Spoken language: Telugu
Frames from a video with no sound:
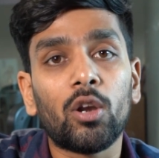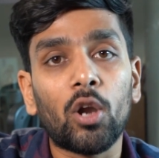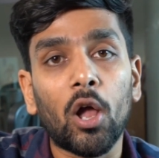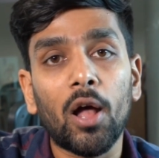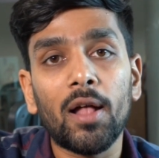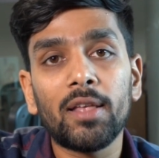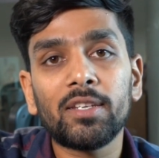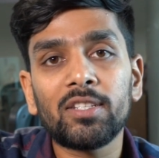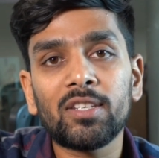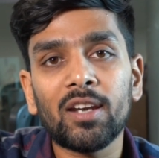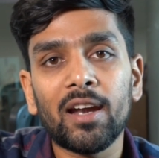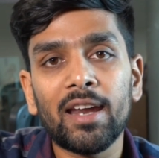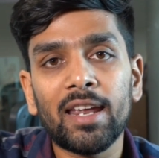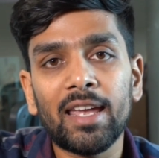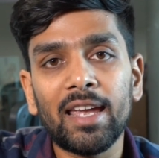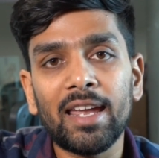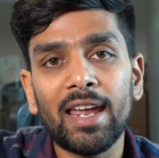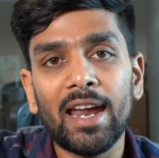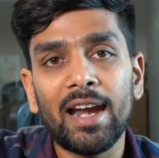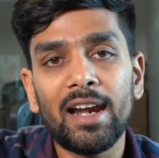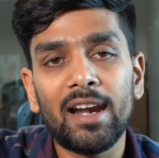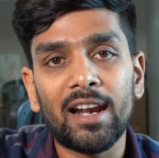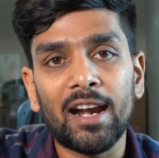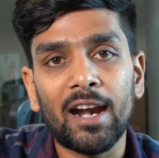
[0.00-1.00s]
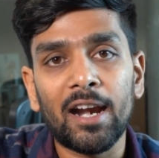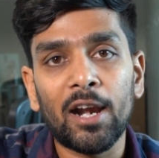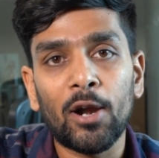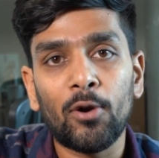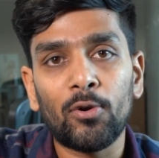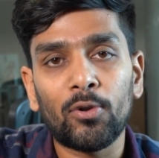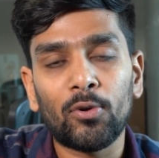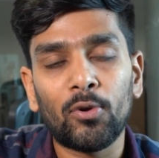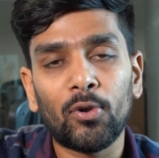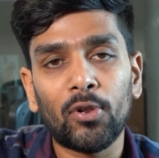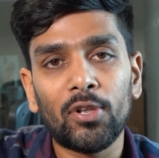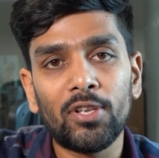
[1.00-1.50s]
నాన్ స్ట్రైకింగ్ అండ్
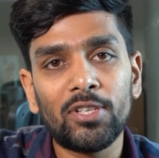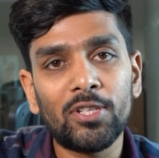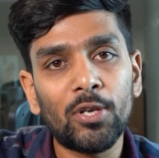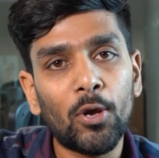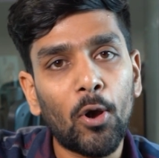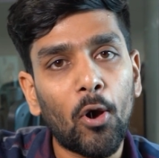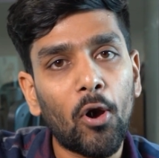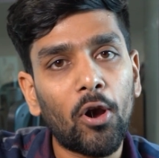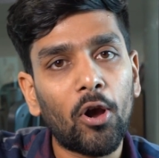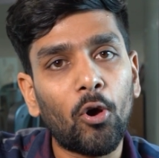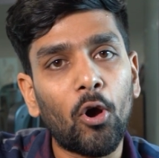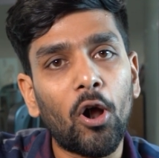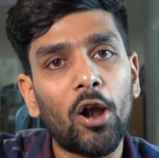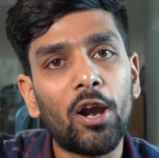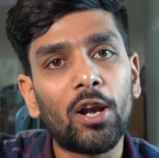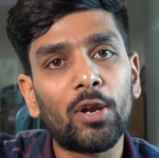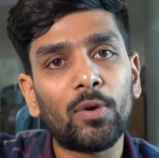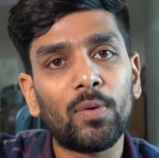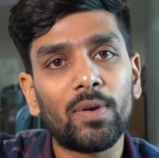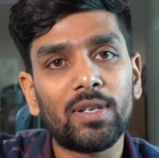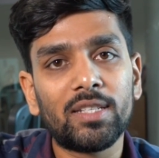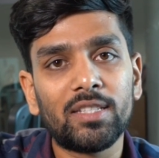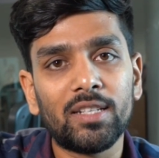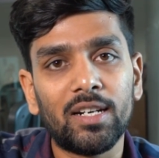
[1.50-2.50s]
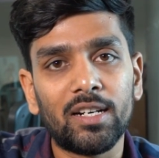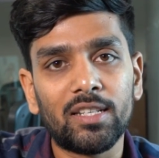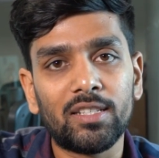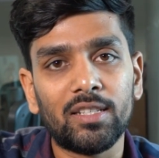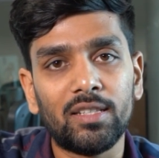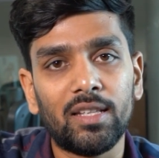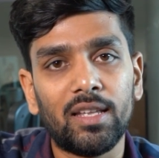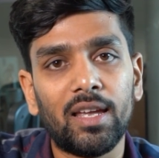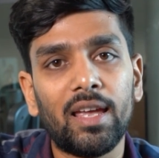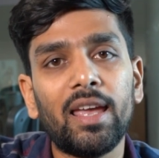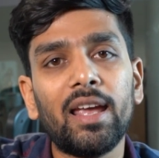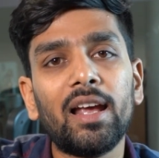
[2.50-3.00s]
రన్అట్ గురించి ఒక కాంట్రవర్సీ
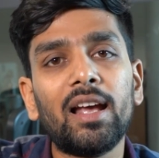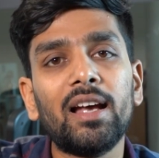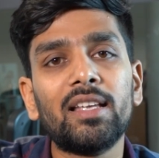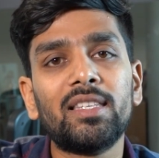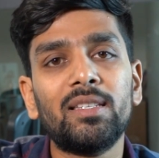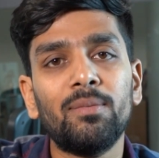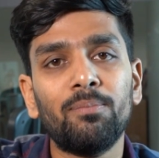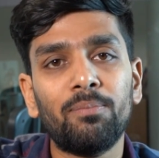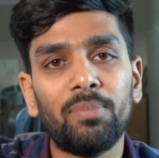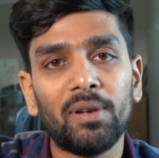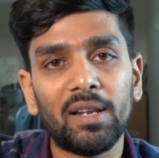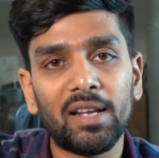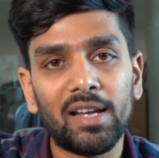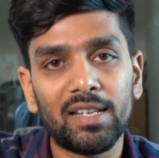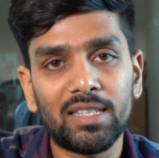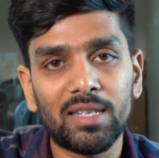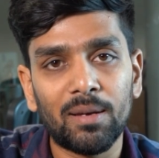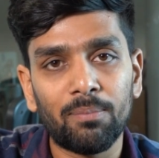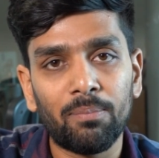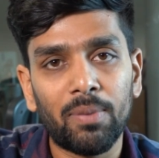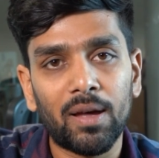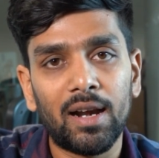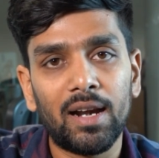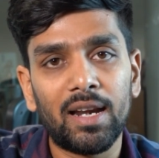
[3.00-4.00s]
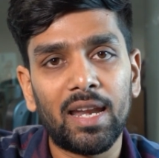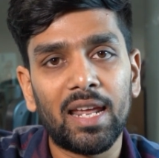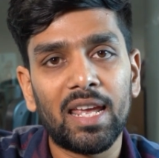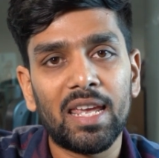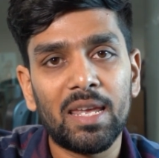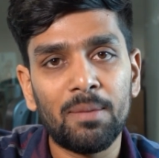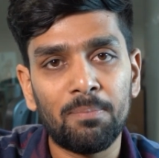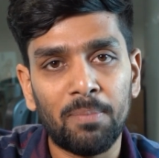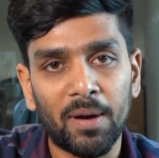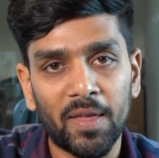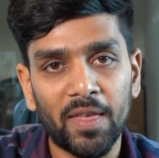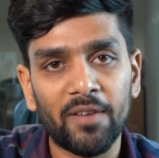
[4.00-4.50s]
నడిచింది ఇంకా సింపుల్గా చెప్పాలంటే
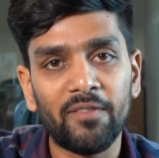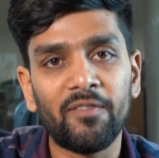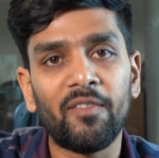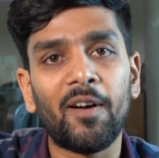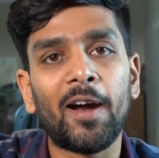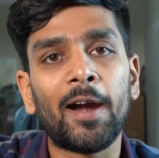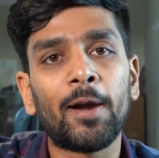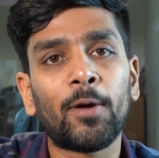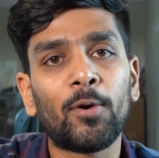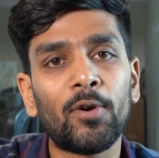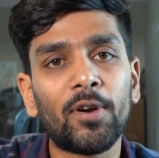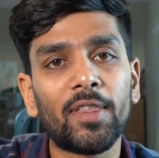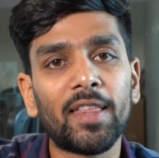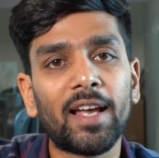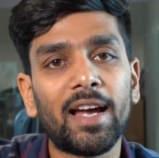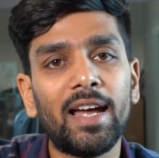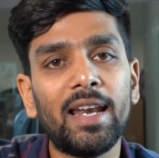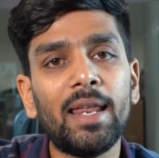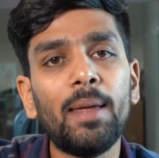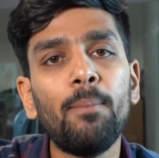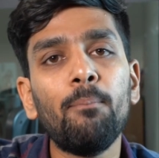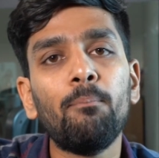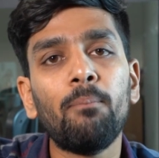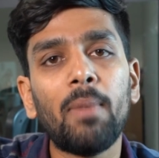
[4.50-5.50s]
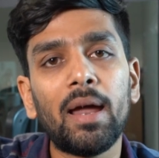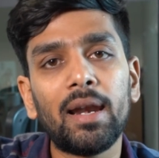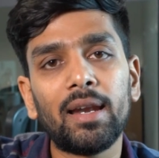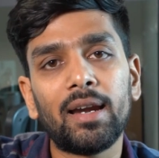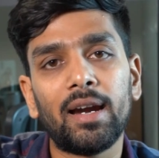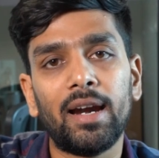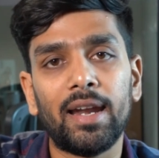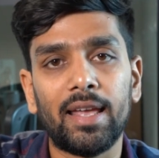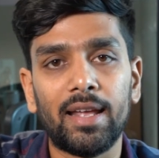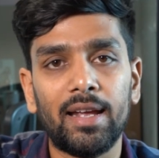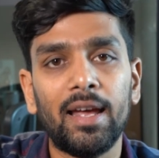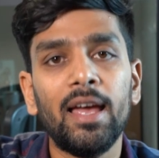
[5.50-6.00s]
ఈ పదం వాడకూడదు కానీ మన్
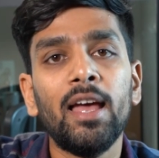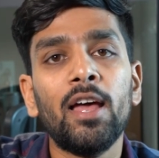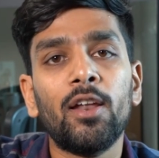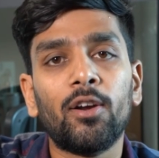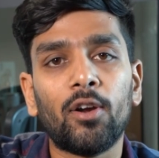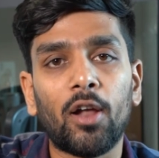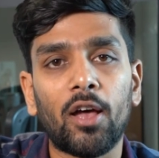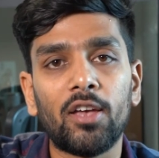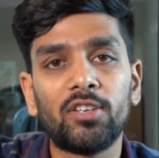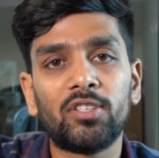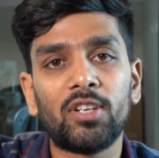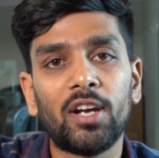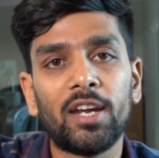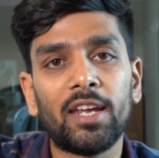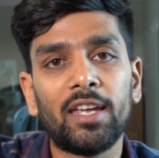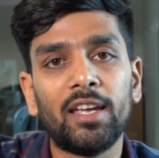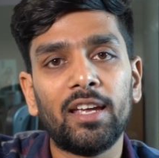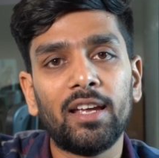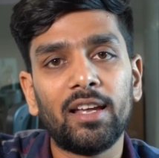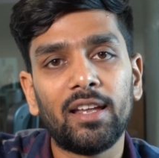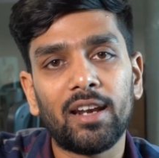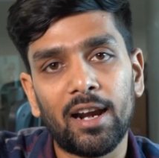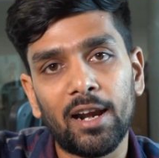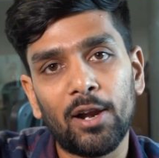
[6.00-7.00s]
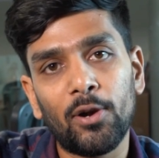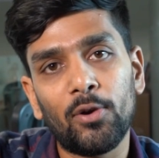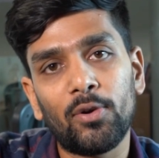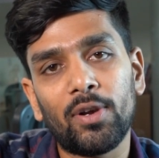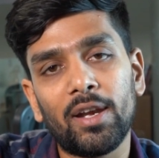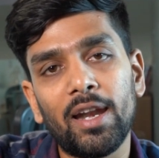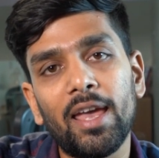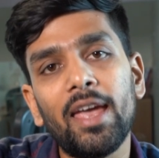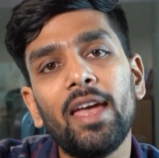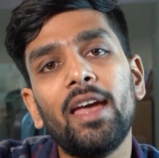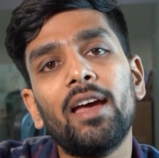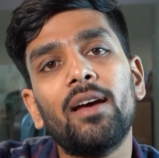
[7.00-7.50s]
కడింగ్ నాన్ స్ట్రైకింగ్
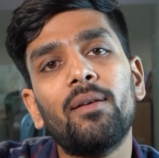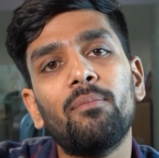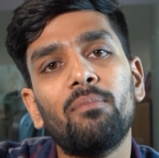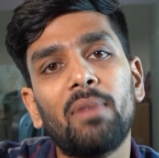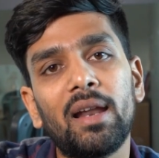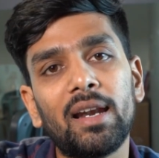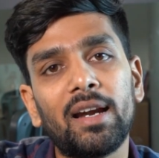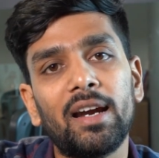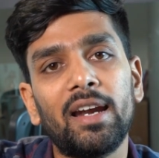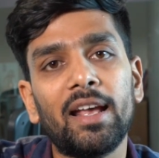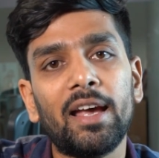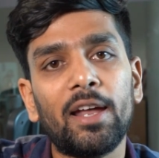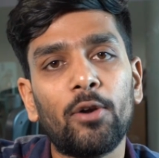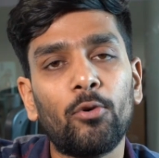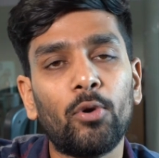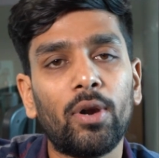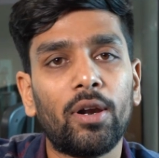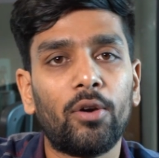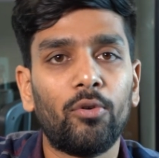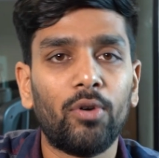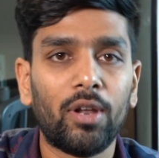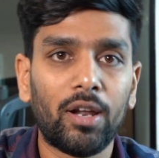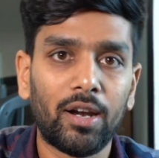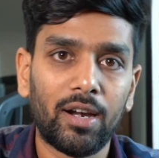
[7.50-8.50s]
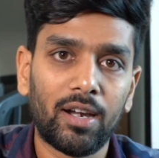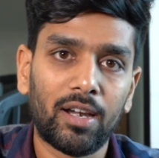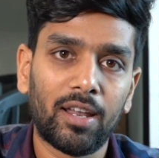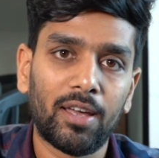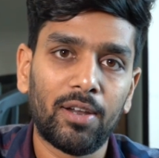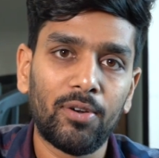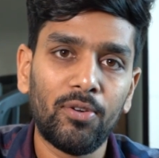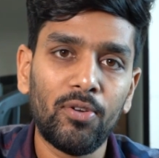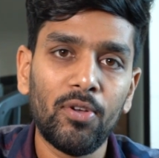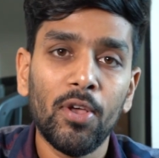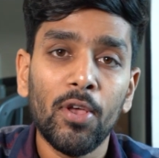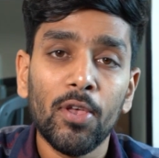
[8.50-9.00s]
రన్అట్నే మన్ కడింగ్ అని కూడా
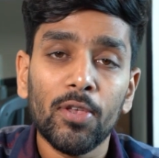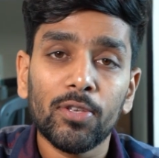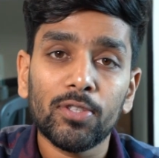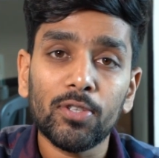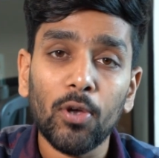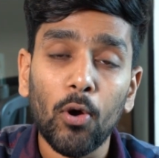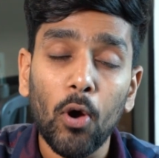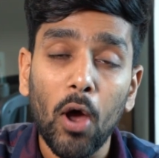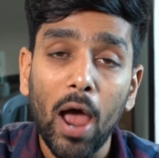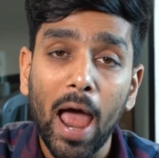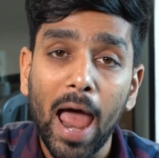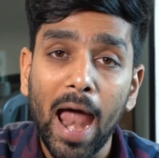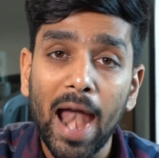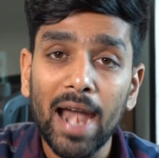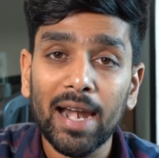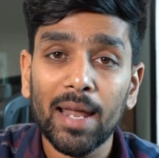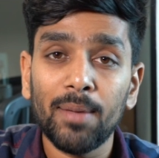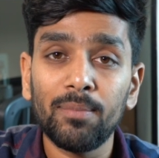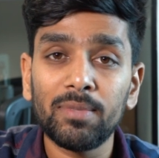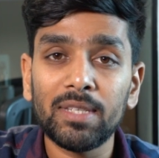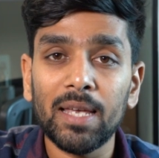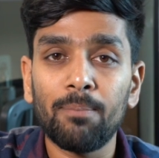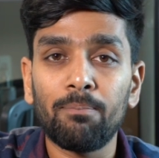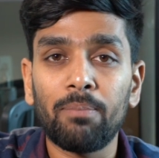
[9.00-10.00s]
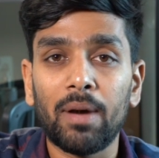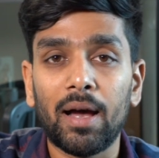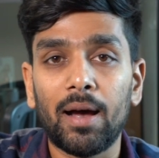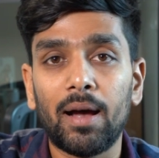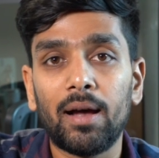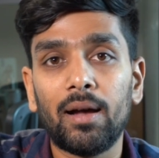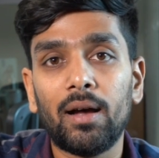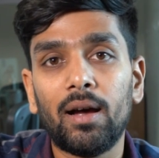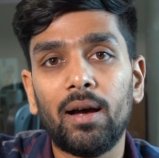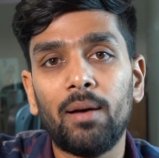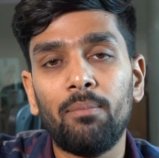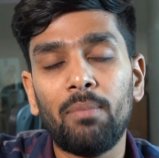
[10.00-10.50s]
అంటారు సో యాడమ్ జంపా
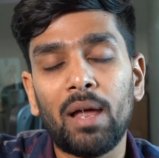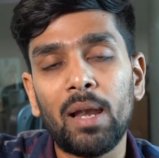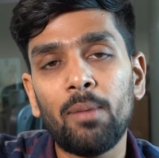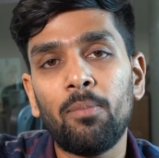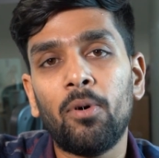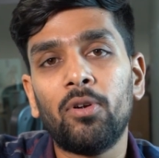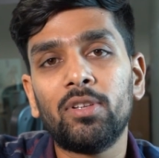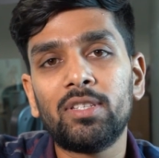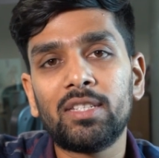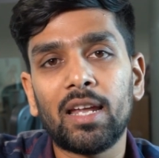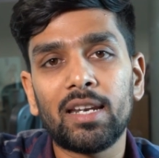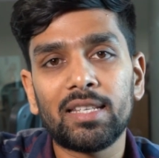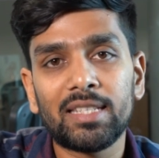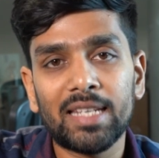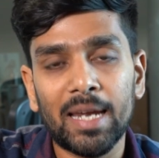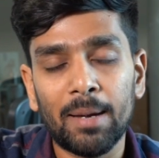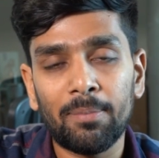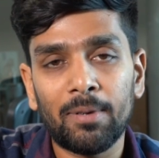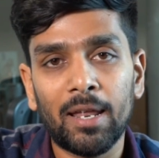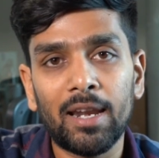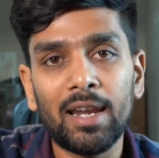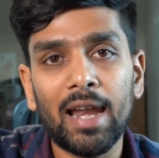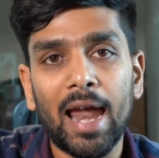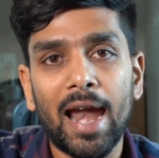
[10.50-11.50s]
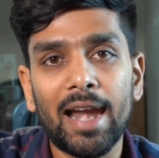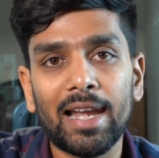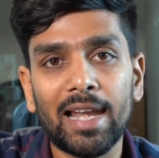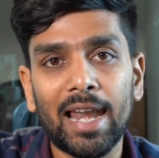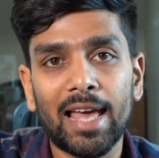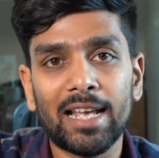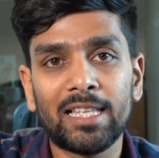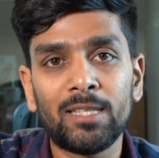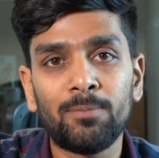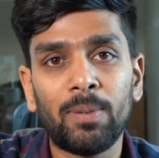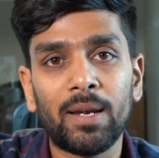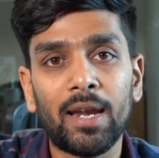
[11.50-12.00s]
మెల్బోర్న్ స్టార్స్ కెప్టెన్ అండ్
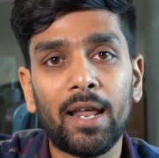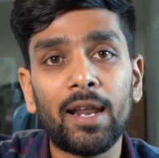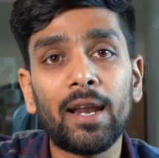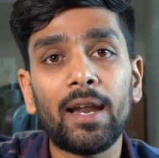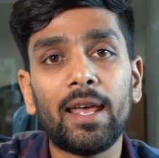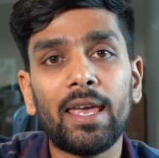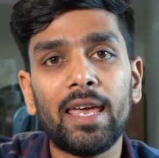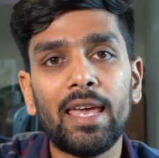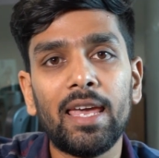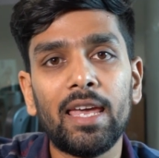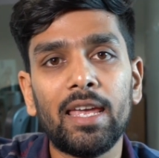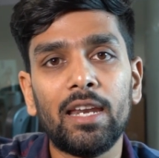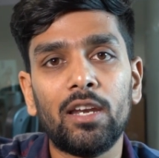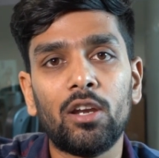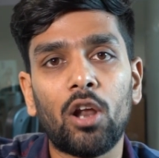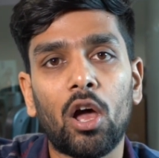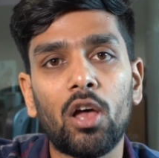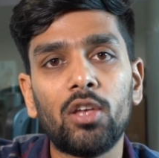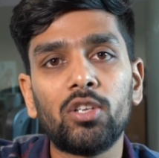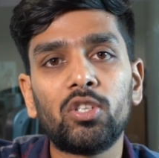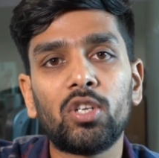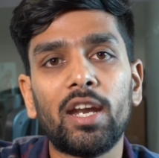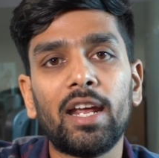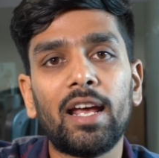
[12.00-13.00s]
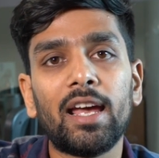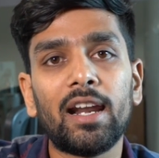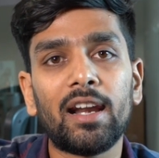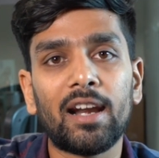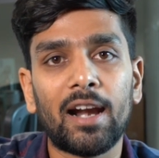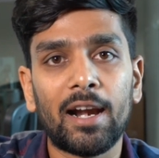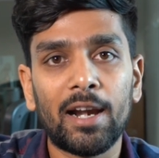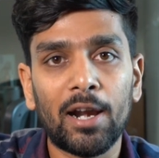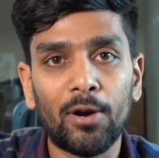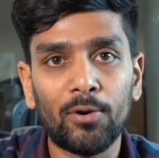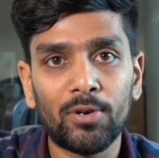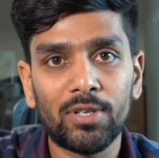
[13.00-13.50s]
లెగ్ స్పిన్నర్ ఈ నాన్ స్ట్రైకర్
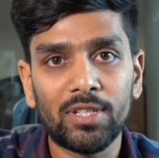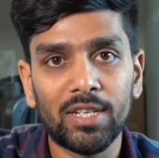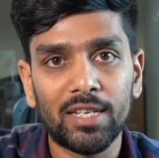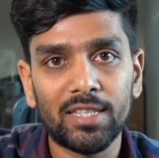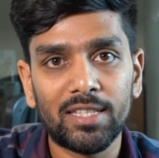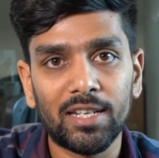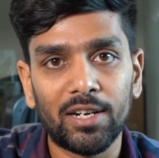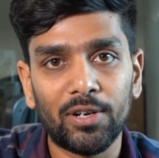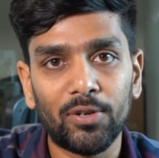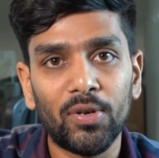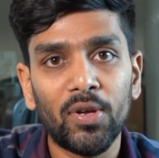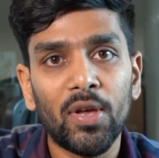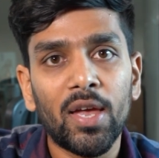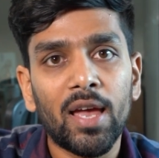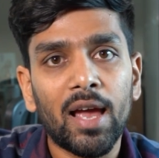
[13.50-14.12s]
రన్అట్ చేశాడు